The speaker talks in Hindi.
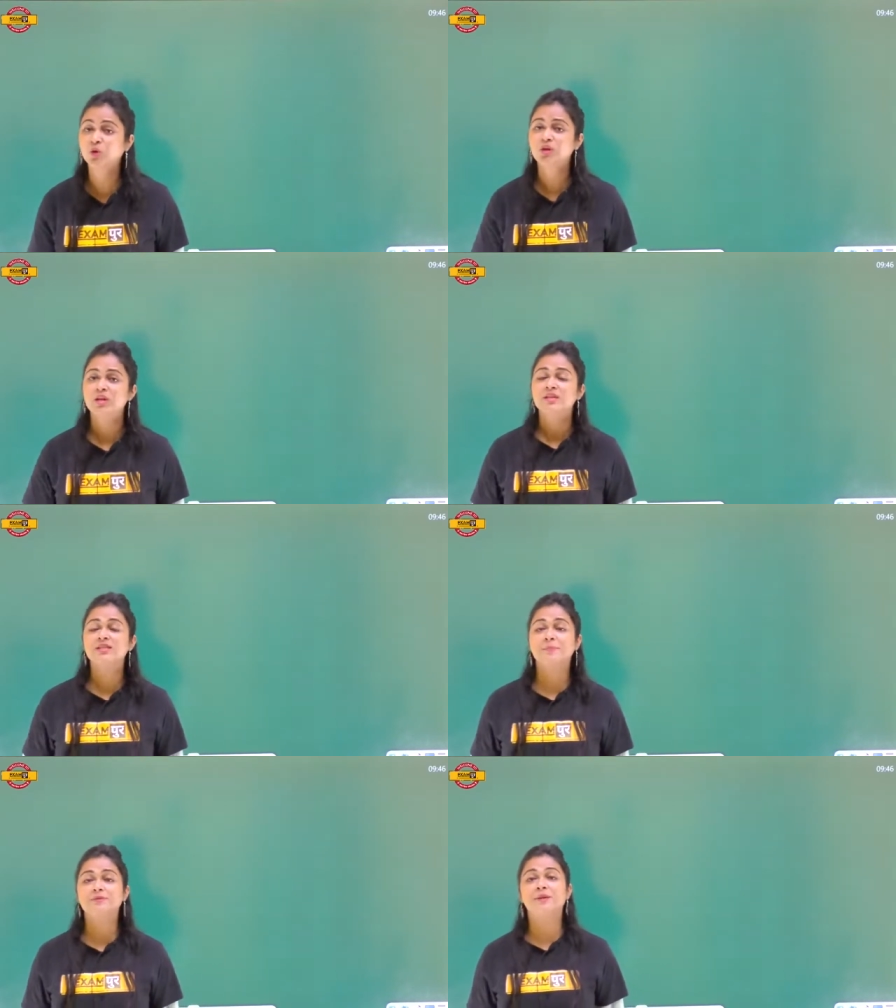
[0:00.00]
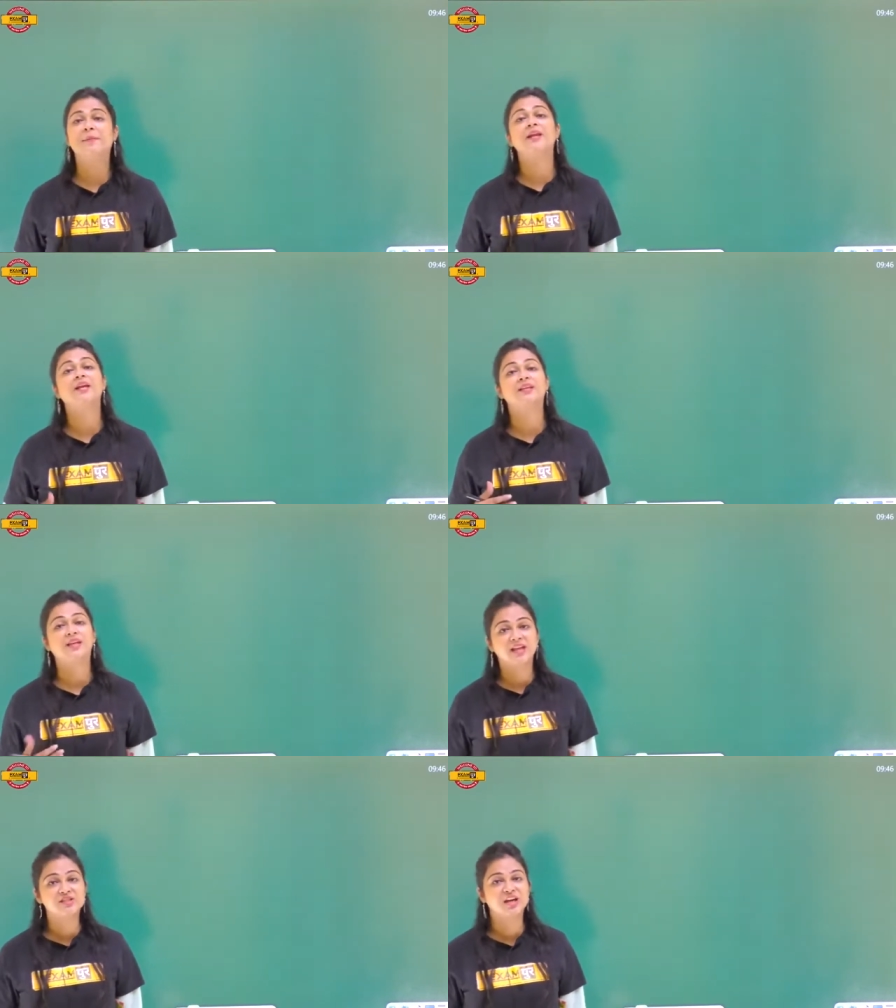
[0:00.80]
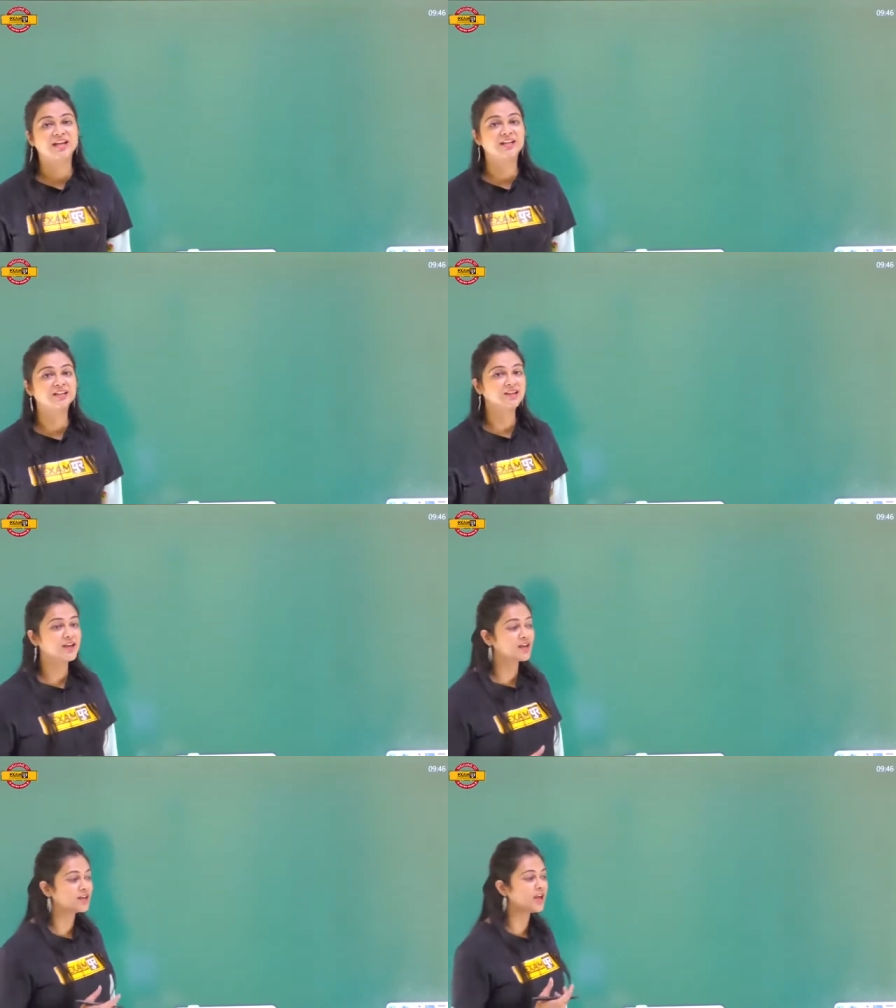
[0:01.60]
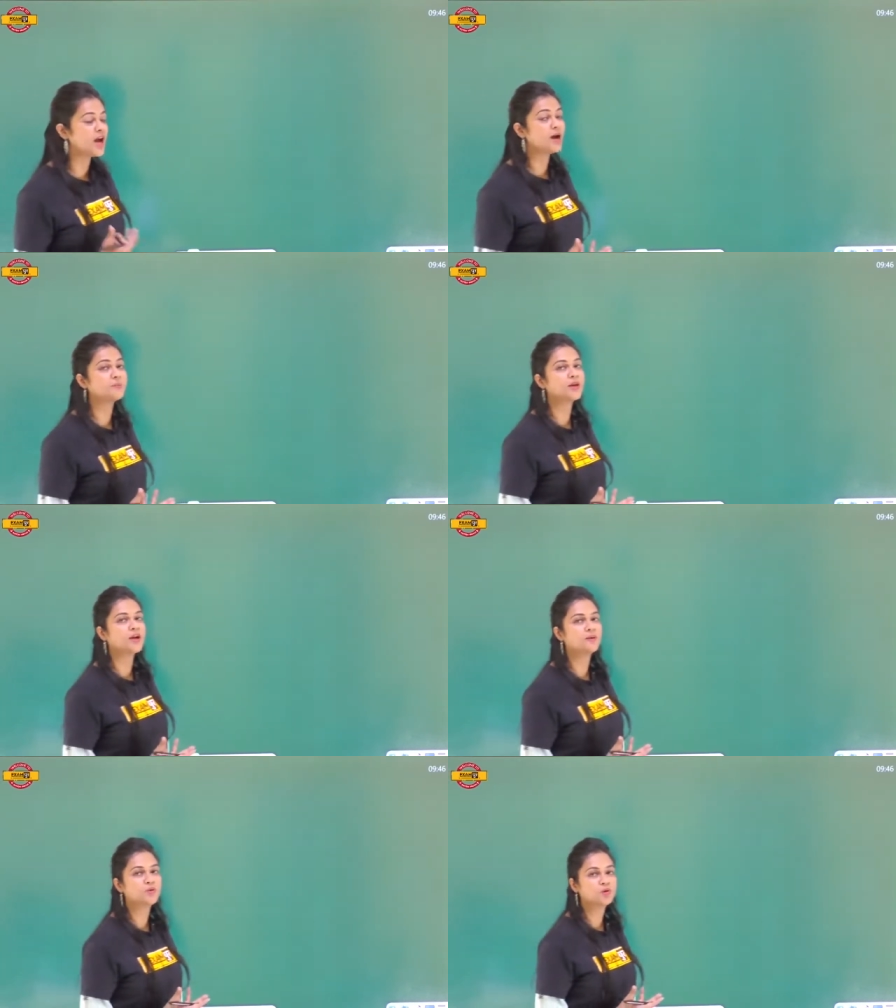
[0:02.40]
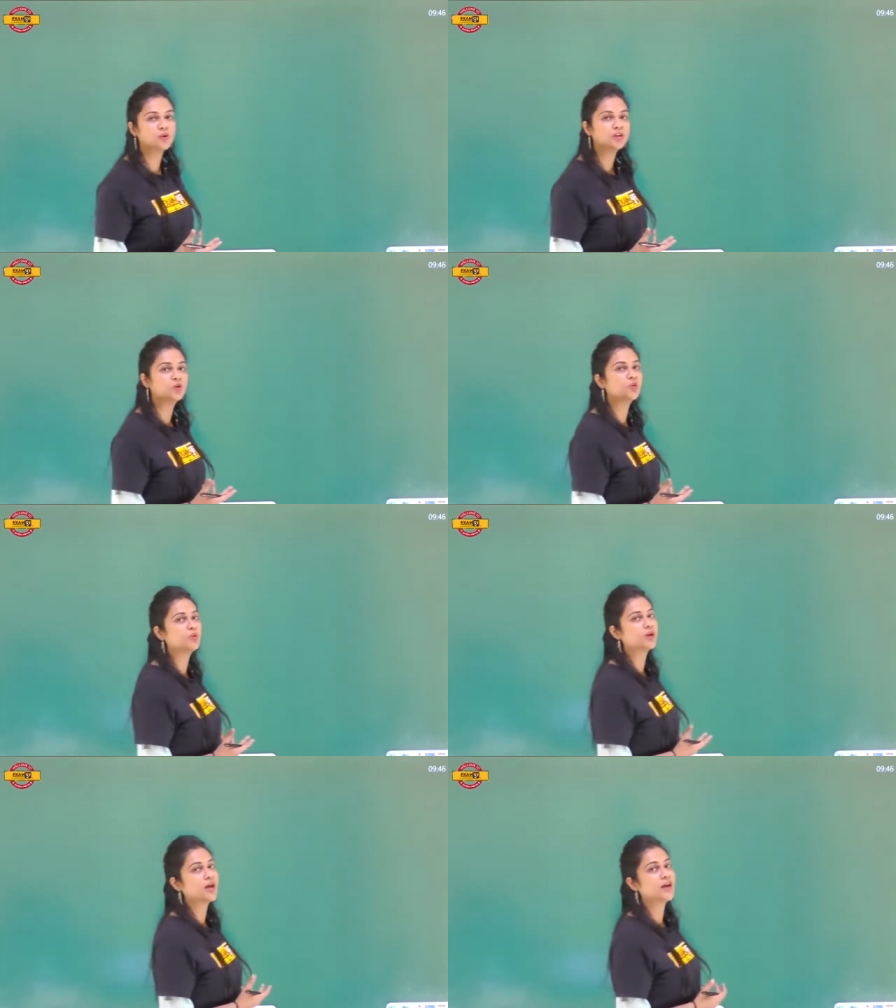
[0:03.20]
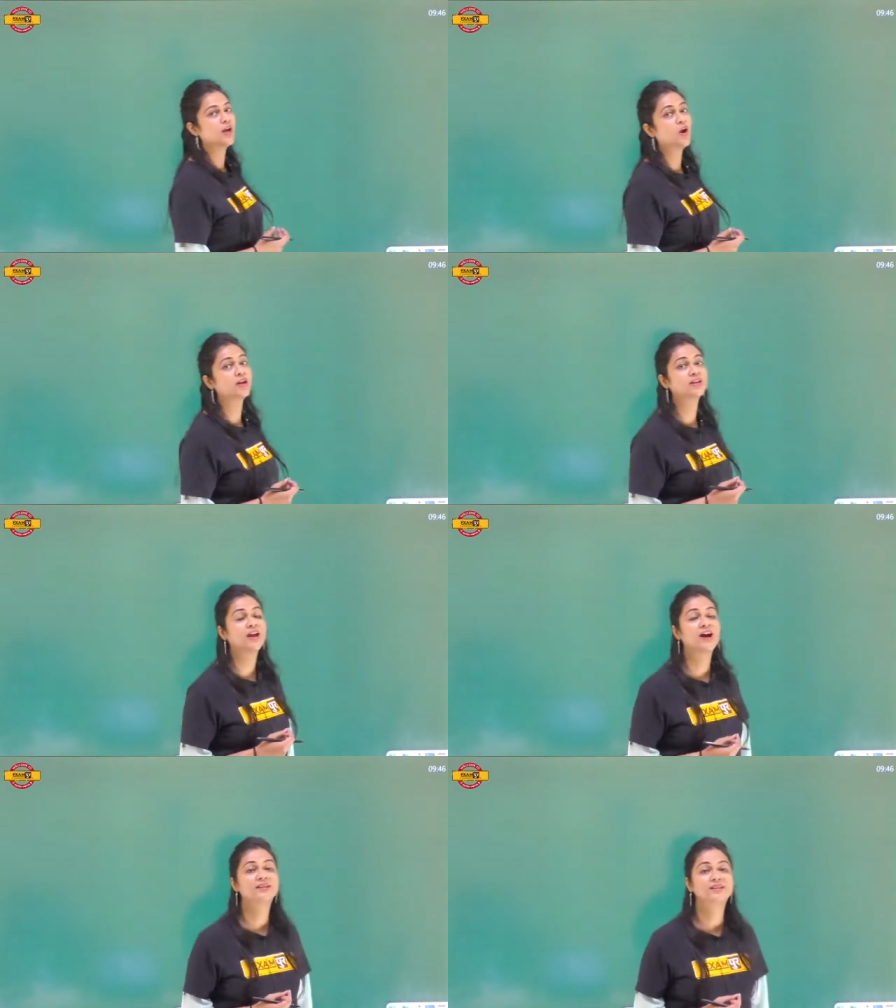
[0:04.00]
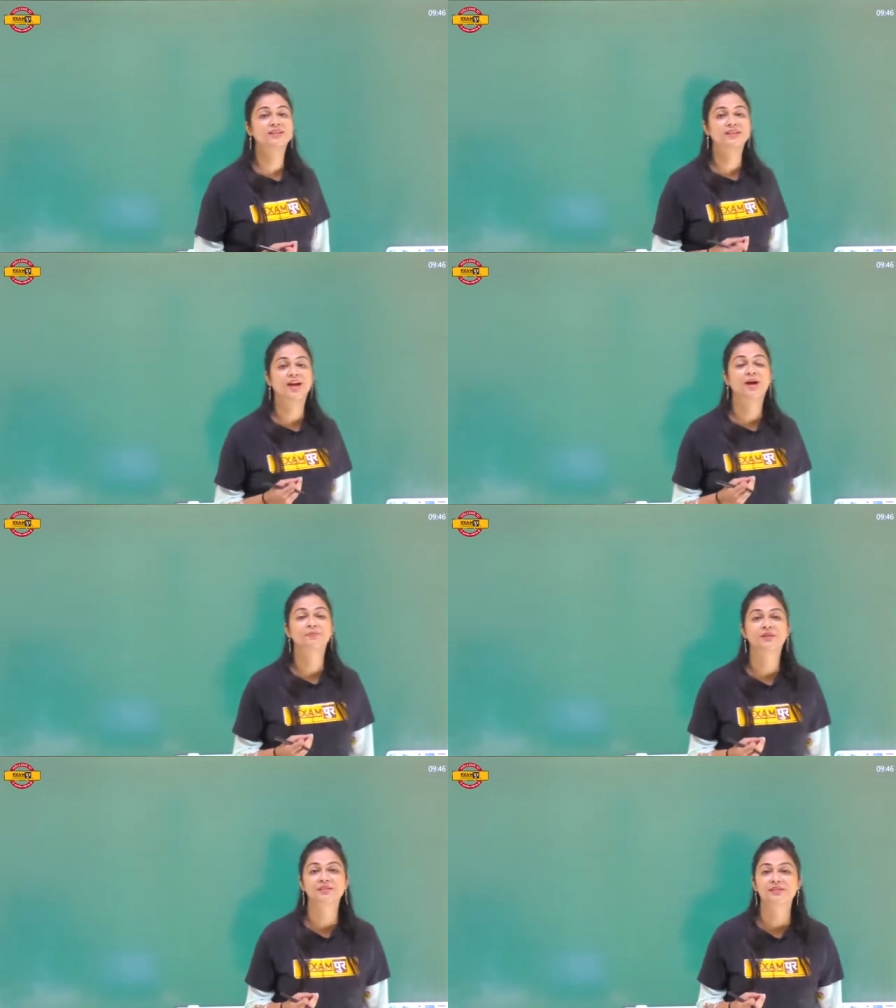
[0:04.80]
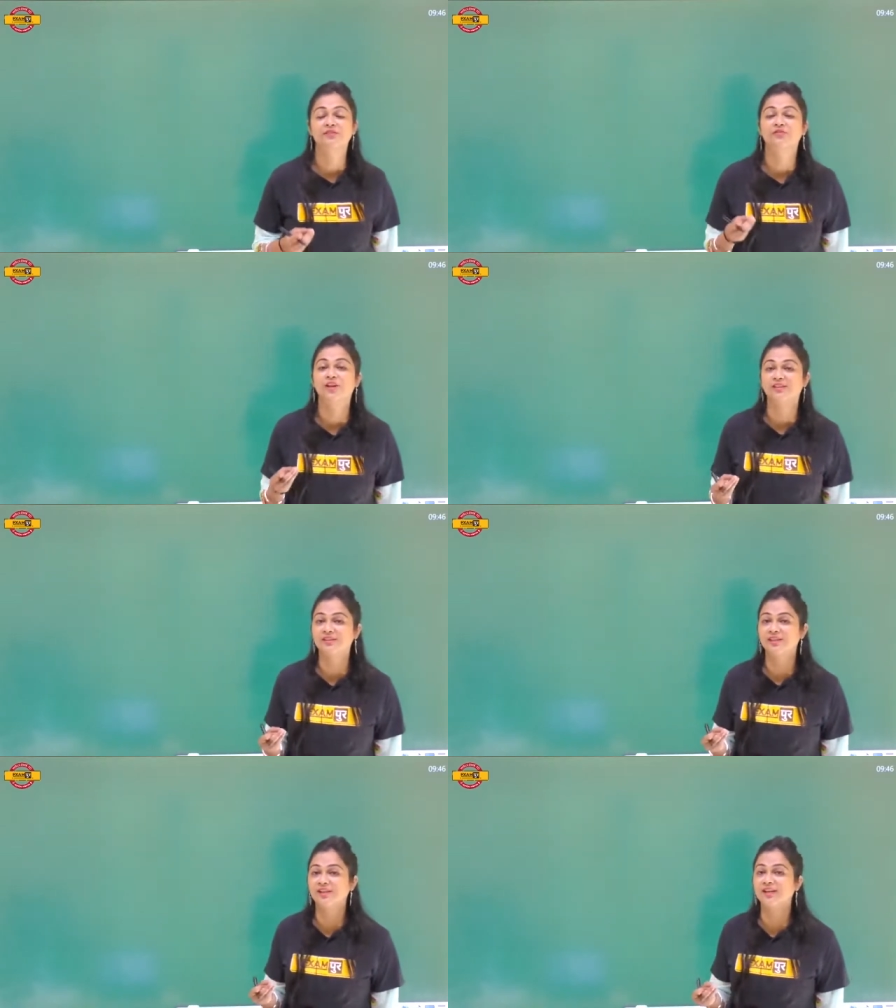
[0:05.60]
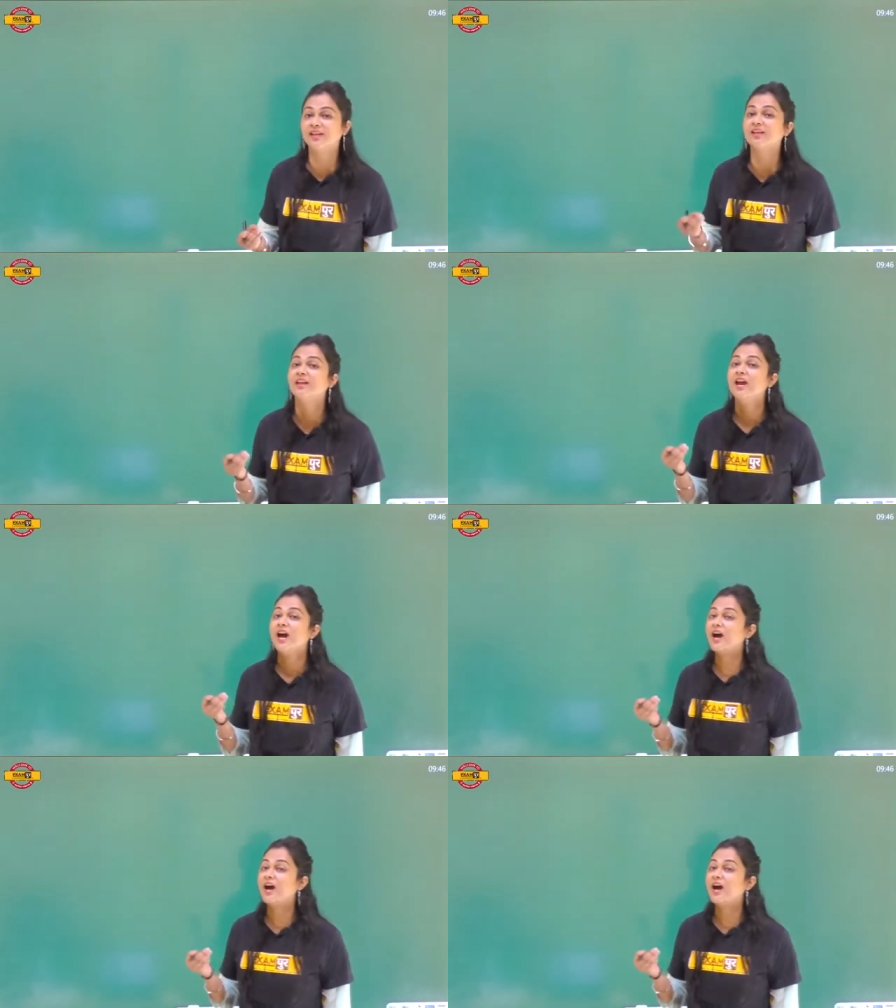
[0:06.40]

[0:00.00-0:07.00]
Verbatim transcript: तो सबसे पहले ये जान लेते हैं कि अब ये खबरों में क्यों उठा है और यहां तक कि अब किसी व्यक्ति ने नहीं